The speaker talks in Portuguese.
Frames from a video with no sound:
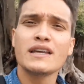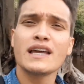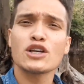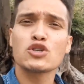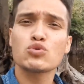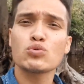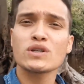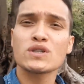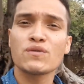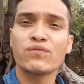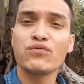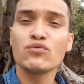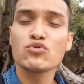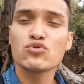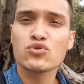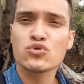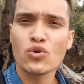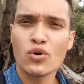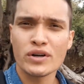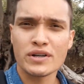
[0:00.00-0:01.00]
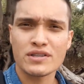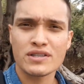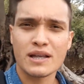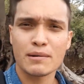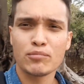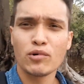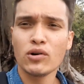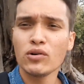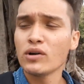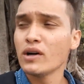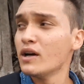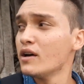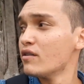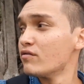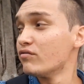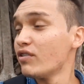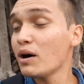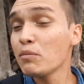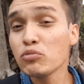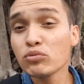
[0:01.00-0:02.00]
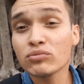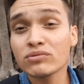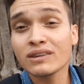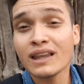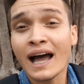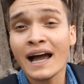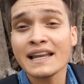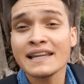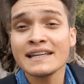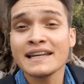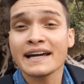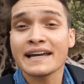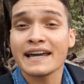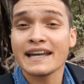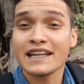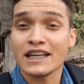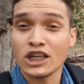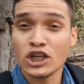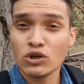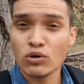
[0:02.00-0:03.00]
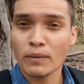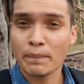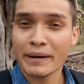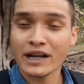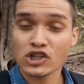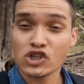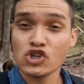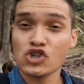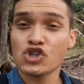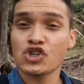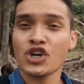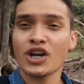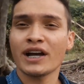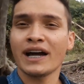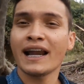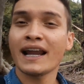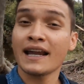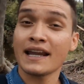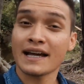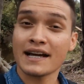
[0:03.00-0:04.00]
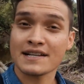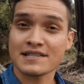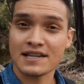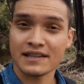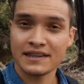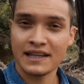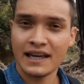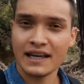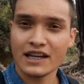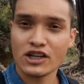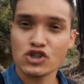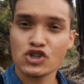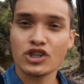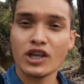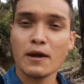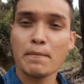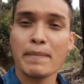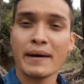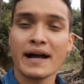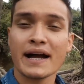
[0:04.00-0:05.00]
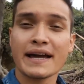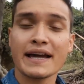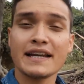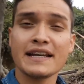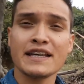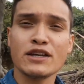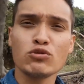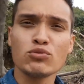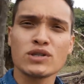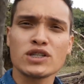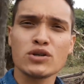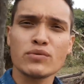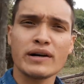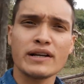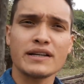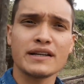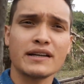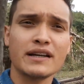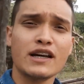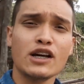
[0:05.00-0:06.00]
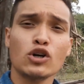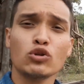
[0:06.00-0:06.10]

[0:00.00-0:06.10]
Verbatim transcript: e as suas funções, tá bom? Vamos estar tá ali naquele rio, para a gente chegar lá na casa dela, a gente tem que pegar aquele riozinho ali.